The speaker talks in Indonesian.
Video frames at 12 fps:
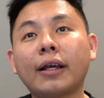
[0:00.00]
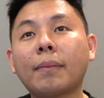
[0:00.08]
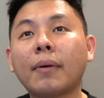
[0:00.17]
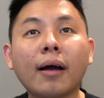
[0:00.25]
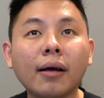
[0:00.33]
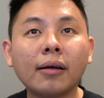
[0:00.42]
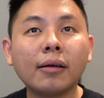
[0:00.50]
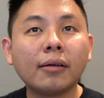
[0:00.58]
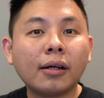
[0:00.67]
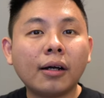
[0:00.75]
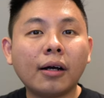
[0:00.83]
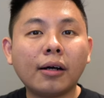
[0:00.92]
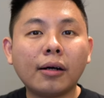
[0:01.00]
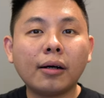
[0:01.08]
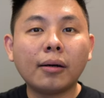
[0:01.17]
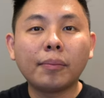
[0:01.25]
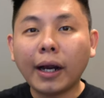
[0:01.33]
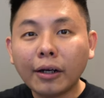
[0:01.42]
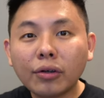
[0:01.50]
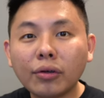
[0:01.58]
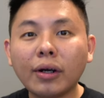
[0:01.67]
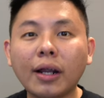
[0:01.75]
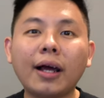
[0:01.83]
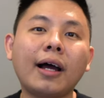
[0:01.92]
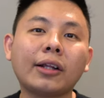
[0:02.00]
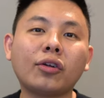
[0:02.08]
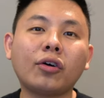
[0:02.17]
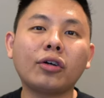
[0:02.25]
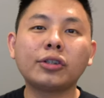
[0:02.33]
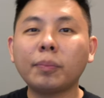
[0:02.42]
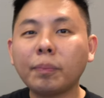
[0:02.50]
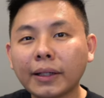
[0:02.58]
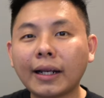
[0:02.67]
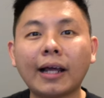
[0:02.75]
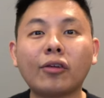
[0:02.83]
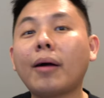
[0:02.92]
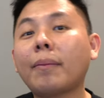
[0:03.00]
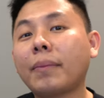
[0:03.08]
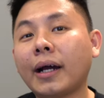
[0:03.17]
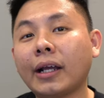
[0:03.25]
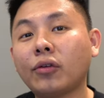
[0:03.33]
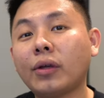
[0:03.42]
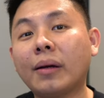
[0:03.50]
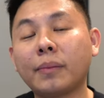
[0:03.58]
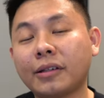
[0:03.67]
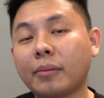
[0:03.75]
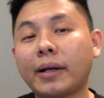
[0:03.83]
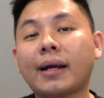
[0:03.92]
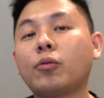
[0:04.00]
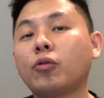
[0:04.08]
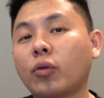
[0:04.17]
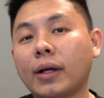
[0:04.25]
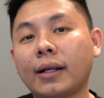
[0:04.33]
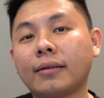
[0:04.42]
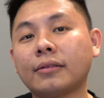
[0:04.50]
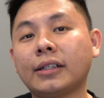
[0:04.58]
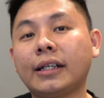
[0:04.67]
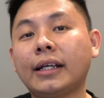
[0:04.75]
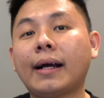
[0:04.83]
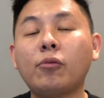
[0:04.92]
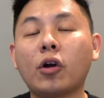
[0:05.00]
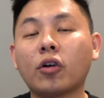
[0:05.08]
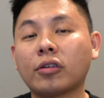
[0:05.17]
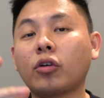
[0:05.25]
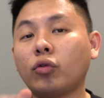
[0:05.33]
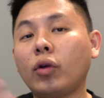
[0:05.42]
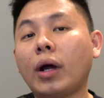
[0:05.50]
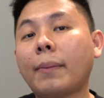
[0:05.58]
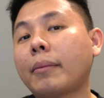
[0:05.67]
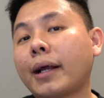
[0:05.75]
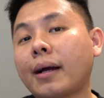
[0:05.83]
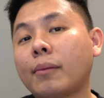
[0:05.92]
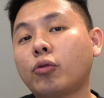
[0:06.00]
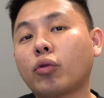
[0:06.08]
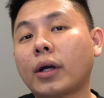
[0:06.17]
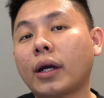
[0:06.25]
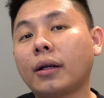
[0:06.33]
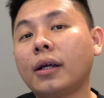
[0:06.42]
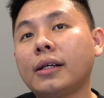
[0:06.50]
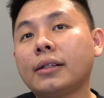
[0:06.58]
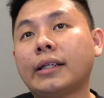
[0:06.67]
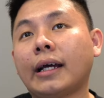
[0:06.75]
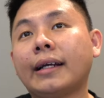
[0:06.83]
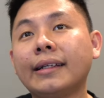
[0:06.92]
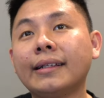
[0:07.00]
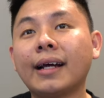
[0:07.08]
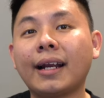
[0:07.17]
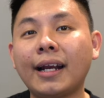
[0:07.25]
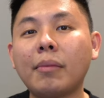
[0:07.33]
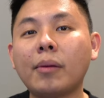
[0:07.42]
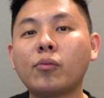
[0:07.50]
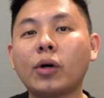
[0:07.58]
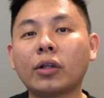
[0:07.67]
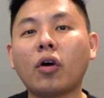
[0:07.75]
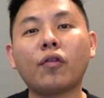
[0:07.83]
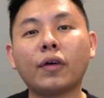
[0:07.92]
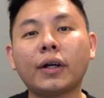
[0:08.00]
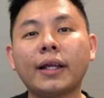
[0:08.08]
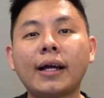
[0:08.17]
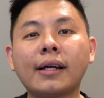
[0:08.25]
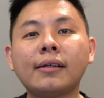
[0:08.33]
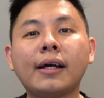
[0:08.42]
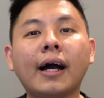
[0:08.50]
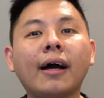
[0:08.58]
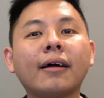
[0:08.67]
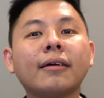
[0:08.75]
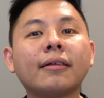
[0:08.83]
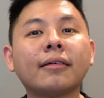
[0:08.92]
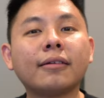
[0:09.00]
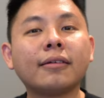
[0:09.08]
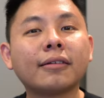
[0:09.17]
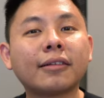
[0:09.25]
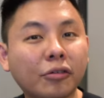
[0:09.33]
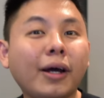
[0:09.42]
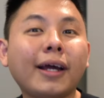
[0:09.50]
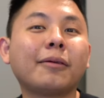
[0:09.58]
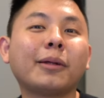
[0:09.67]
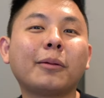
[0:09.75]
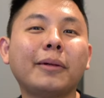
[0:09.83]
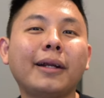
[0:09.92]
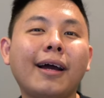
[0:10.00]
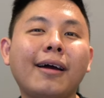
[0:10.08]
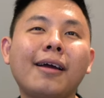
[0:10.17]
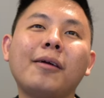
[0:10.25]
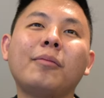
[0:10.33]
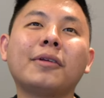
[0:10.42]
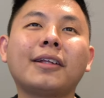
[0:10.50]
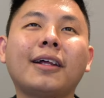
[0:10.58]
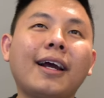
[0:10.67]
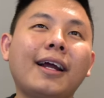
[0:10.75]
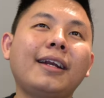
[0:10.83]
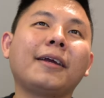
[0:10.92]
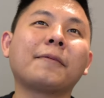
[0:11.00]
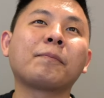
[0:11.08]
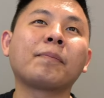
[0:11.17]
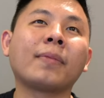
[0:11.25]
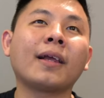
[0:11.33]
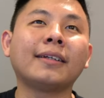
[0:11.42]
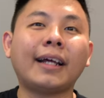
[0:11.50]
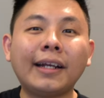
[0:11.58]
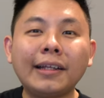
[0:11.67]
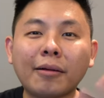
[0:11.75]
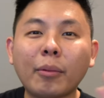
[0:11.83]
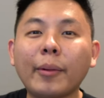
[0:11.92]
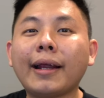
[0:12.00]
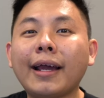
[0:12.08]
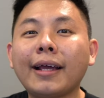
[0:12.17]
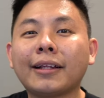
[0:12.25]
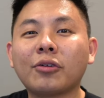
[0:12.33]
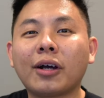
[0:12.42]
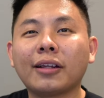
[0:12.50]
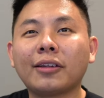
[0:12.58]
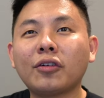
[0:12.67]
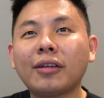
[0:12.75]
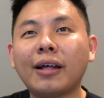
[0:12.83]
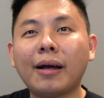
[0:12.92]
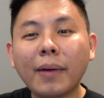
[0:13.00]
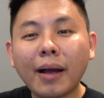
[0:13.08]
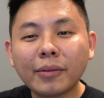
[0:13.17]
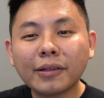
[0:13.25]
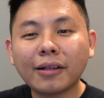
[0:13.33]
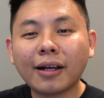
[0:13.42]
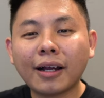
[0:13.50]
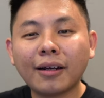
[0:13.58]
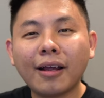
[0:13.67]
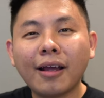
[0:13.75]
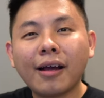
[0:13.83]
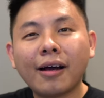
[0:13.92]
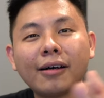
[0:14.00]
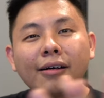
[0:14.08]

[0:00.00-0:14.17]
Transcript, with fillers: apa eh, bandul lah atau jepit lah atau apa itu yang bisa mereka butuhkan jadi kamu harus tahu dulu apa yang mereka butuhkan dan hindarilah membuat offer yang nggak sesuai teman-teman ya. Misalkan nih uh, tadi suplemen diet gitu kan. Terus apa misalkan uh,